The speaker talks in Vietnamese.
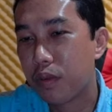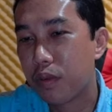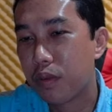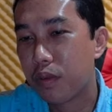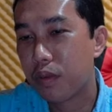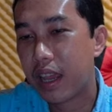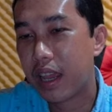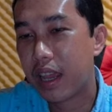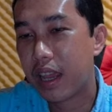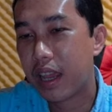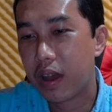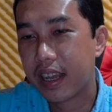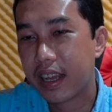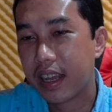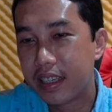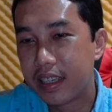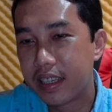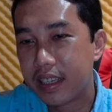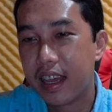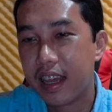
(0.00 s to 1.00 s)
nghe một đoạn
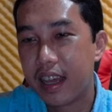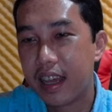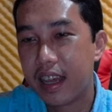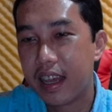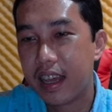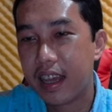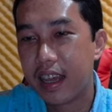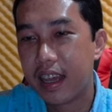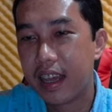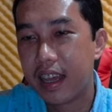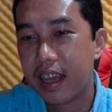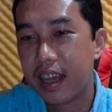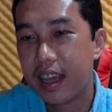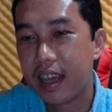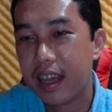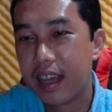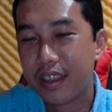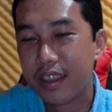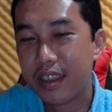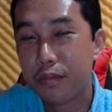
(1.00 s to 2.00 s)
ngắn nha à,
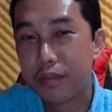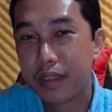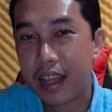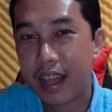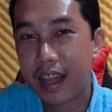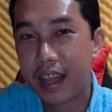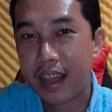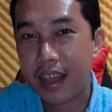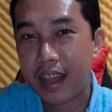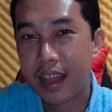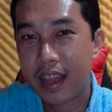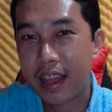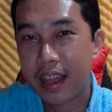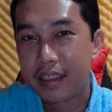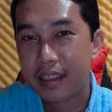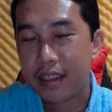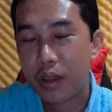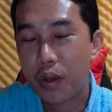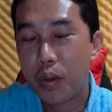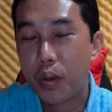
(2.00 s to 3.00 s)
để chúng ta
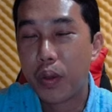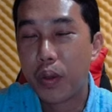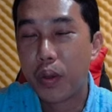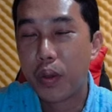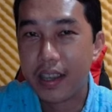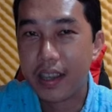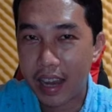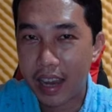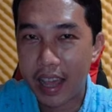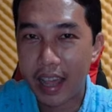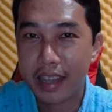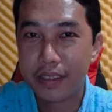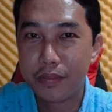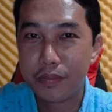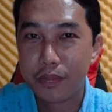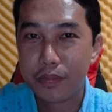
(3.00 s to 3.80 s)
hồi ức lại